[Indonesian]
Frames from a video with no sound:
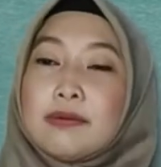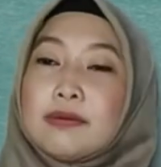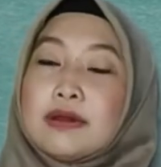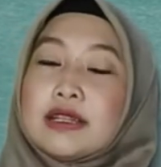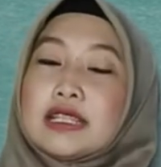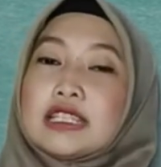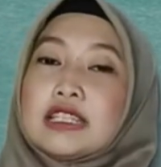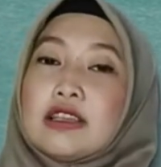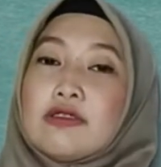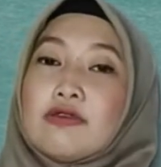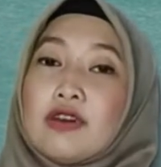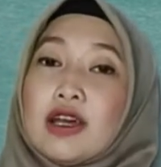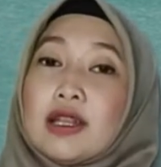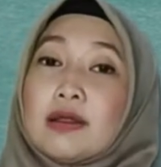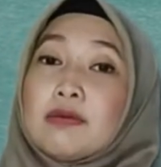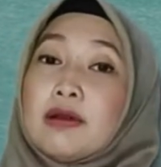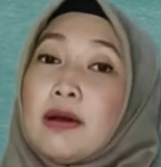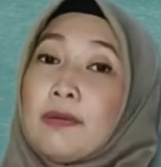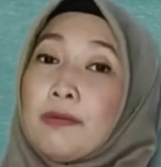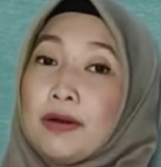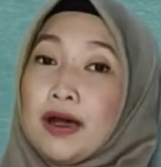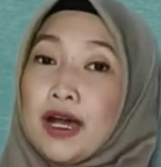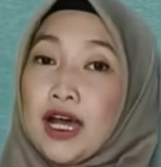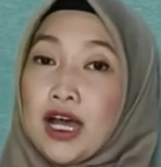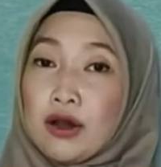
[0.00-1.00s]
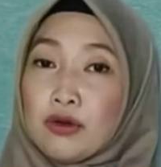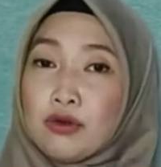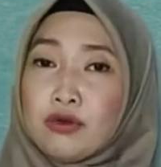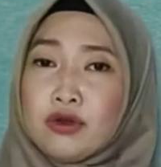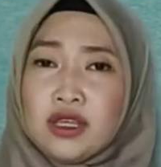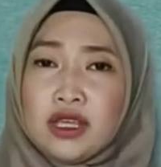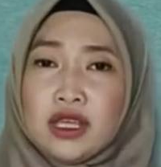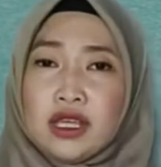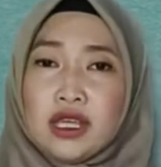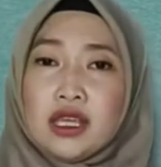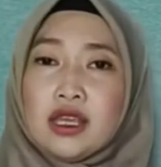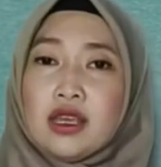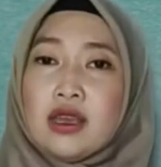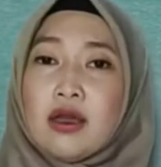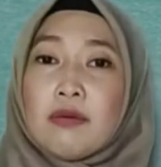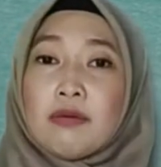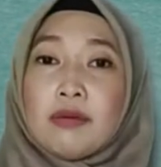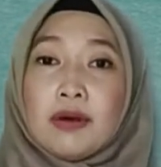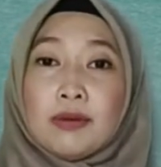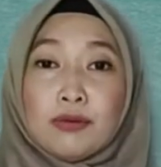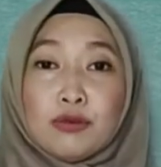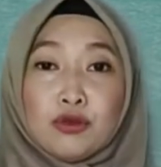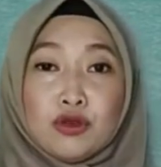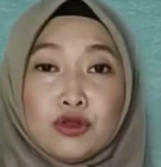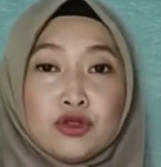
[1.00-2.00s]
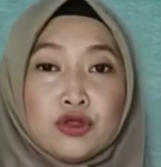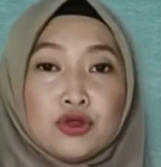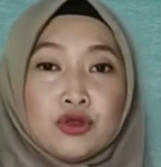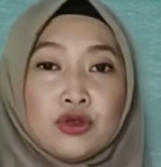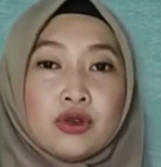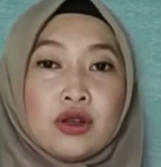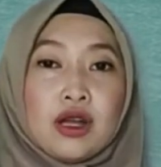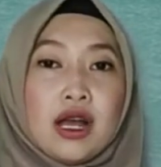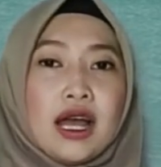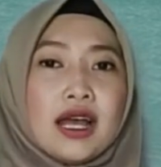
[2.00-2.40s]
bersifat mempengaruhi, membujuk,